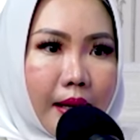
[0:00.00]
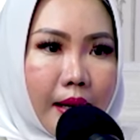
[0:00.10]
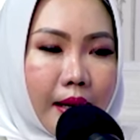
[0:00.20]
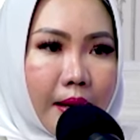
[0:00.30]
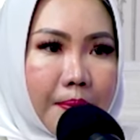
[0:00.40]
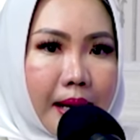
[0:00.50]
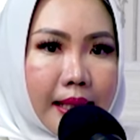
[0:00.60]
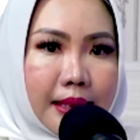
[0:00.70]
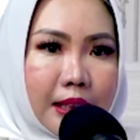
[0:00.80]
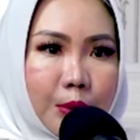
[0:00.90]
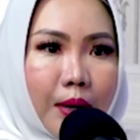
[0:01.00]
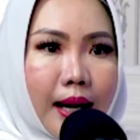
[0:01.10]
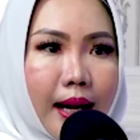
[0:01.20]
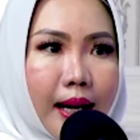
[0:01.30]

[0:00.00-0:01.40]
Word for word: uh, mahasiswa